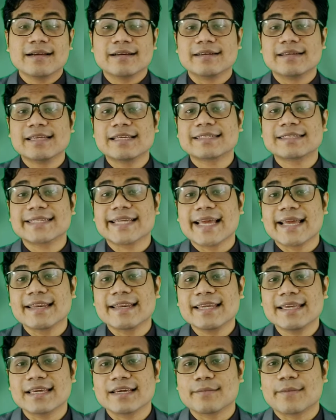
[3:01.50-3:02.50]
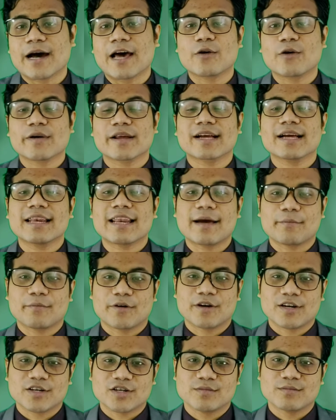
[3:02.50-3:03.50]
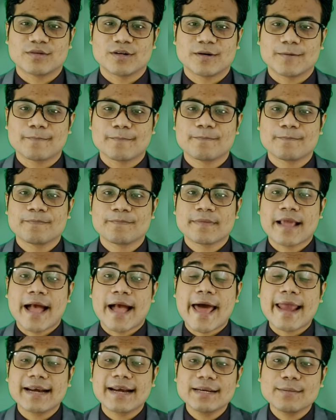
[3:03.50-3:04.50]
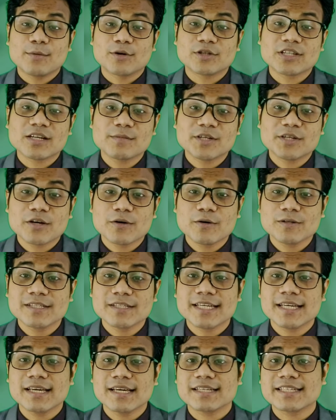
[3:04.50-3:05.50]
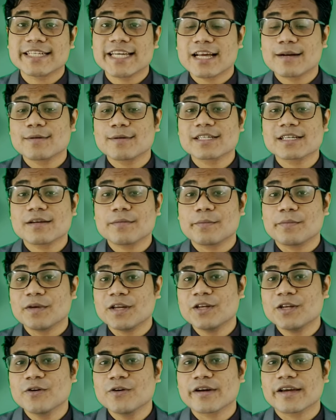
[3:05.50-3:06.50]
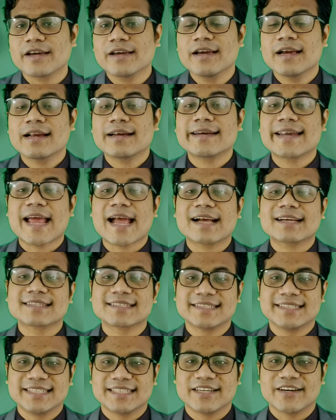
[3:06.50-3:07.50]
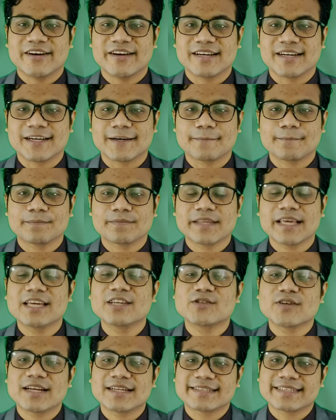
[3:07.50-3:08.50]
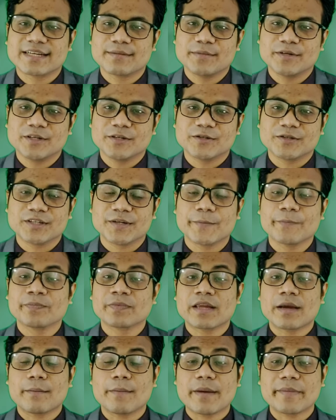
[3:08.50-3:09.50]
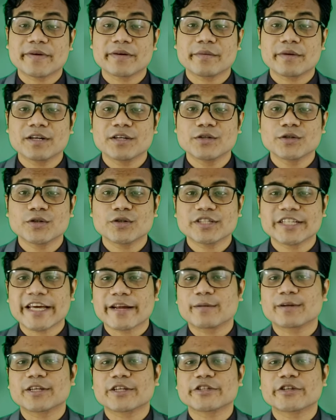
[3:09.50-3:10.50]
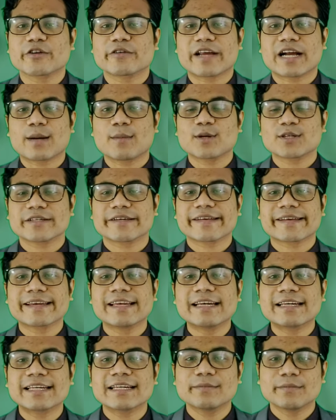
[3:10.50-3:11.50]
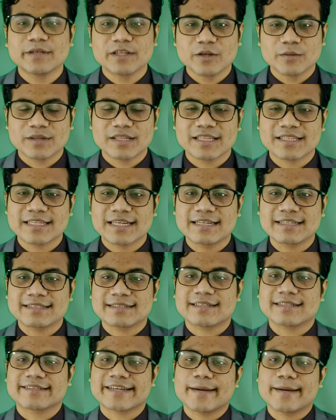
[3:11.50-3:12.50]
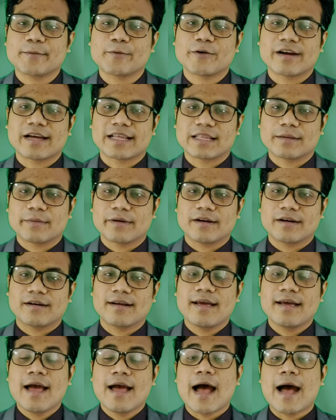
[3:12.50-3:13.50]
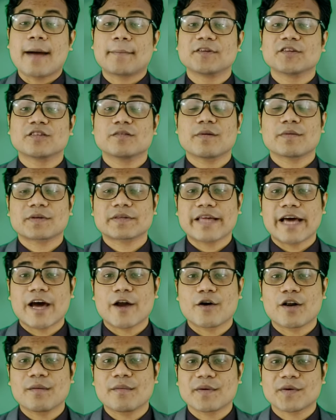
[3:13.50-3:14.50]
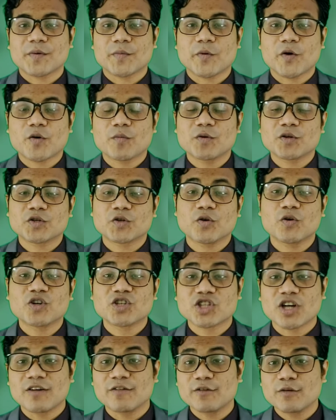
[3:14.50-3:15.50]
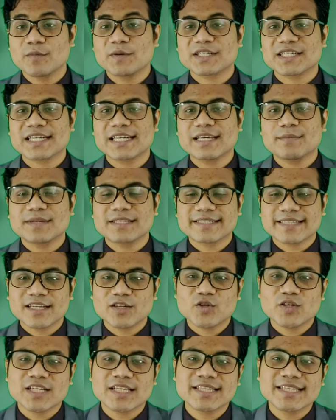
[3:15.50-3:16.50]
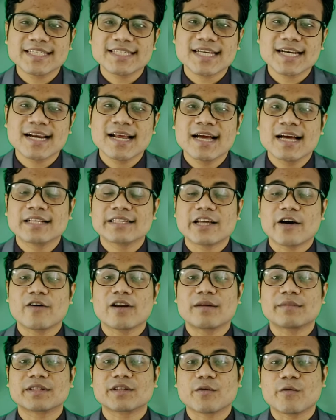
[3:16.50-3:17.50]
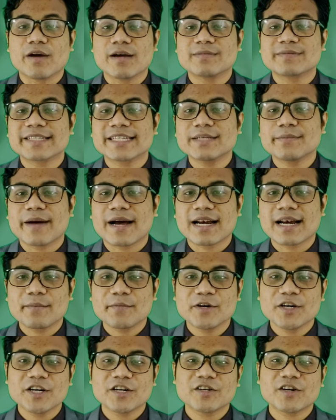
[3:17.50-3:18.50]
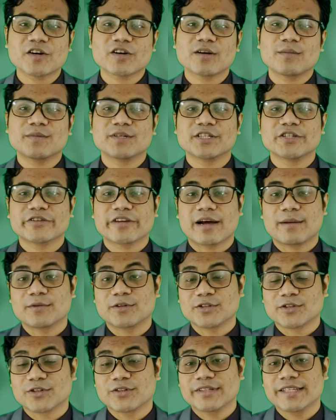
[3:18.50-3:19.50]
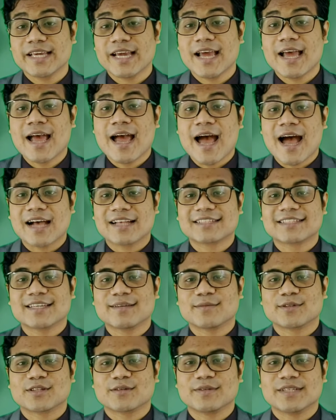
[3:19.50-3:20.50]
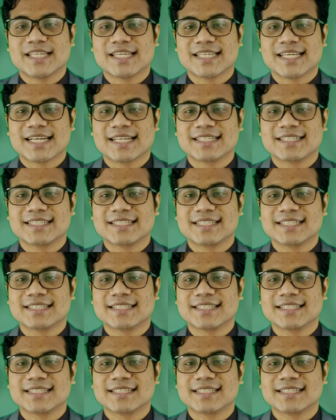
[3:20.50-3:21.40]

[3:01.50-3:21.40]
রিস্ক এড়িয়ে ভালো টাকা লাভ করা সম্ভব আরেকটি মজার বিষয় হচ্ছে শেয়ার বাজারে বিনিয়োগে ট্যাক্স দিতে হয় না এই ছিল আজকের ভিডিওটি ব্যবসা বাণিজ্য শেয়ার বাজার সহ টাকা পয়সা রিলেটেড ভিডিও পেতে চ্যানেলটি সাবস্ক্রাইব করে রাখতে পারেন আপনি যদি ব্যবসা ধারণা ব্যবসা পরামর্শ ও সফল পেশা নিয়ে বিস্তারিত জানতে চান তাহলে আমাদের ওয়েবসাইট বাংলা ডট কম ভিজিটকে আমন্ত্রণ দিয়ে আজকের মতো বিদায় জানাচ্ছি